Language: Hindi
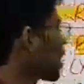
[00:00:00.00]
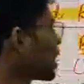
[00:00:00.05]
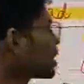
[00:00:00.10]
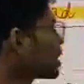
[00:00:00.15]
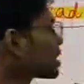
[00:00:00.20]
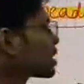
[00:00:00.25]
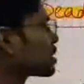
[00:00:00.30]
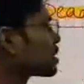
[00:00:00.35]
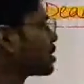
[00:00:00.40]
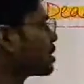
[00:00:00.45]

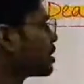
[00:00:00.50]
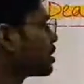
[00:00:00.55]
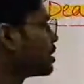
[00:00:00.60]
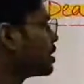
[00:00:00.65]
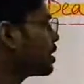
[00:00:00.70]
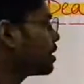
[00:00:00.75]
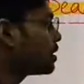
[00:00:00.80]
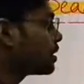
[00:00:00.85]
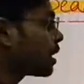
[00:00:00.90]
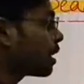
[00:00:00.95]
फैट्स
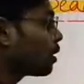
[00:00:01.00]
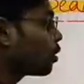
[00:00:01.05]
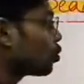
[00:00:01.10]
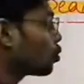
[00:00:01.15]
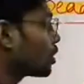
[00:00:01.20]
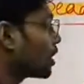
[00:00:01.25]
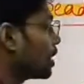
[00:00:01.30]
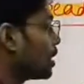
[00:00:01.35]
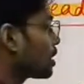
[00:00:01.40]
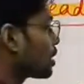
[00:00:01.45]
ये येलो
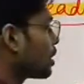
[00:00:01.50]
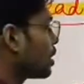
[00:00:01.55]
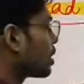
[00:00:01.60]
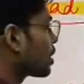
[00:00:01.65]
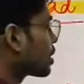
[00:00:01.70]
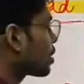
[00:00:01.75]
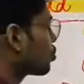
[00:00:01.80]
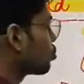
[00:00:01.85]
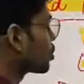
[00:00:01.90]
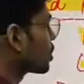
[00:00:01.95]
ग्रीन
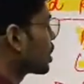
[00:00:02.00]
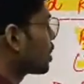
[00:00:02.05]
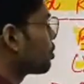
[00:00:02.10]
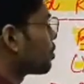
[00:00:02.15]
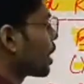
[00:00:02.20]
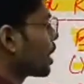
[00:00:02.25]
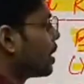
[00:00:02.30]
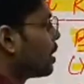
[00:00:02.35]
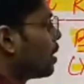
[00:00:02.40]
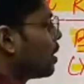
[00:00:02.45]
कलर का होता है
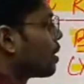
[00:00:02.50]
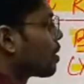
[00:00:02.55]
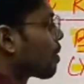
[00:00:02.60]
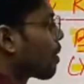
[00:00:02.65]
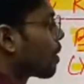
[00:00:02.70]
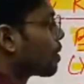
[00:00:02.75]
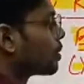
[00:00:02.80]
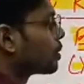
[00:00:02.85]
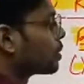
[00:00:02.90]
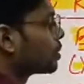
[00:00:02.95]
बाइल
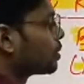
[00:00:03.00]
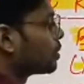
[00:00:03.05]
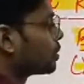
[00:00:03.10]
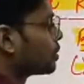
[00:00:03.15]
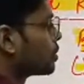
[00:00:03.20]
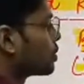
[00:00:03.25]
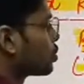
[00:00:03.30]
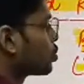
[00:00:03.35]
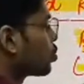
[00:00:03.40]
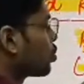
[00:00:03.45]

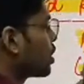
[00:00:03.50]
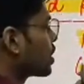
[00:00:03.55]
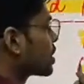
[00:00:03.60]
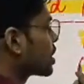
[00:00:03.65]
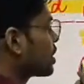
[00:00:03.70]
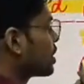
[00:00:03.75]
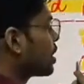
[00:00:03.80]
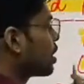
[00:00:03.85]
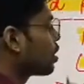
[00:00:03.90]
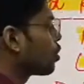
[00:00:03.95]
थोड़ा
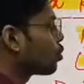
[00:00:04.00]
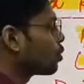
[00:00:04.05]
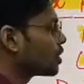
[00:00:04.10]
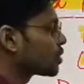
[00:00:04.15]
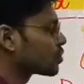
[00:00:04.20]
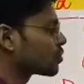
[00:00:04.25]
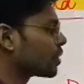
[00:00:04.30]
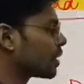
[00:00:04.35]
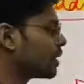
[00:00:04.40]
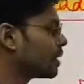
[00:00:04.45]
सा
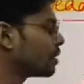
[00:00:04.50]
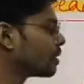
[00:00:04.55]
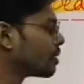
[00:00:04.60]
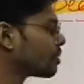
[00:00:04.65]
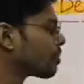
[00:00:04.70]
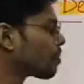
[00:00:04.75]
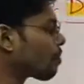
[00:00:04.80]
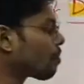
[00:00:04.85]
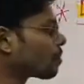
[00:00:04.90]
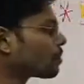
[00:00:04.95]
येलोइश ग्रीन
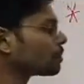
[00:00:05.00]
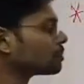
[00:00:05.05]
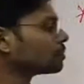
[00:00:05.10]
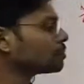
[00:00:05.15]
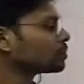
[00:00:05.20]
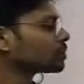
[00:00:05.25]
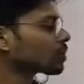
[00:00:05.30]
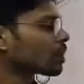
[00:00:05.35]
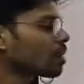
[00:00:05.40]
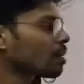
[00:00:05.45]

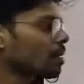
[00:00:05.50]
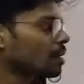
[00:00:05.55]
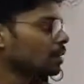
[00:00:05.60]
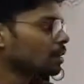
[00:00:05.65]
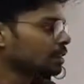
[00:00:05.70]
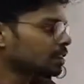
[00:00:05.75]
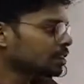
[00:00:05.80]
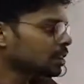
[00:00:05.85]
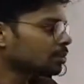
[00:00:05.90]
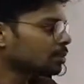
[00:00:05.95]

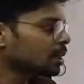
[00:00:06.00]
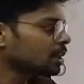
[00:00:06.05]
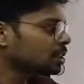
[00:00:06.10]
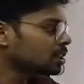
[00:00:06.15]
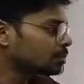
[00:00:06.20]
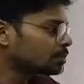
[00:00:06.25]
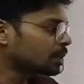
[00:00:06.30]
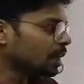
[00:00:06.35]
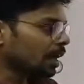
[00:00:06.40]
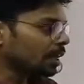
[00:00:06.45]
इसके बाद
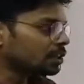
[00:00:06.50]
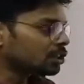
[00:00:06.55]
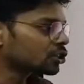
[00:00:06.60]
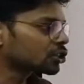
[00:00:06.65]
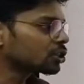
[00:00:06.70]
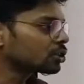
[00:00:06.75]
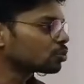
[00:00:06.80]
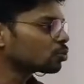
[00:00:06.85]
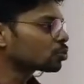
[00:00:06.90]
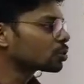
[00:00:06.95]
जब
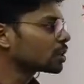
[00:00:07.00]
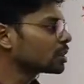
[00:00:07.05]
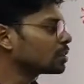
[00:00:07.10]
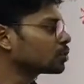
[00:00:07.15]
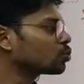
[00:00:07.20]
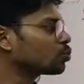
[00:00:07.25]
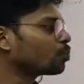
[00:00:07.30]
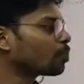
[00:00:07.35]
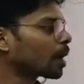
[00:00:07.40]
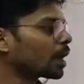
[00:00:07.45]
डाइजेशन होता
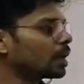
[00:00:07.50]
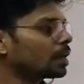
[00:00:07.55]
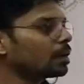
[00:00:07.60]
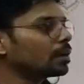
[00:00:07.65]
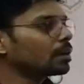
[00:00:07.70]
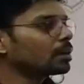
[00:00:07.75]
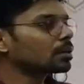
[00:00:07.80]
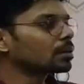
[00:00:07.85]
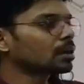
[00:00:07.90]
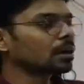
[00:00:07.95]
है तो
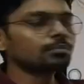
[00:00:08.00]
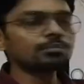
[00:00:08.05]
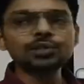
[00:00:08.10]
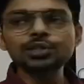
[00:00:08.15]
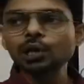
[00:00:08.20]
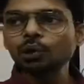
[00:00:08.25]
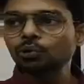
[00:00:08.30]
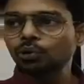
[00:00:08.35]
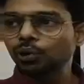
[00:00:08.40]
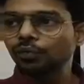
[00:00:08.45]
बाइल
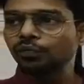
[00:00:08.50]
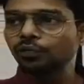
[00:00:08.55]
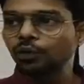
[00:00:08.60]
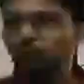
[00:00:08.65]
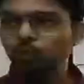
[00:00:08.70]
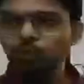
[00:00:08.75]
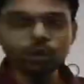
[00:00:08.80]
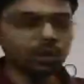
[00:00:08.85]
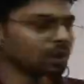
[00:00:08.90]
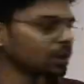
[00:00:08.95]
कम्स आउट ऑफ
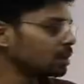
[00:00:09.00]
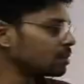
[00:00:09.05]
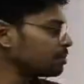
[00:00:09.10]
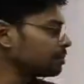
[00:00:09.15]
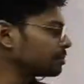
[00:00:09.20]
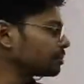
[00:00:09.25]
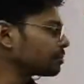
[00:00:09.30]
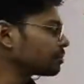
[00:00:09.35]
डुओडेनम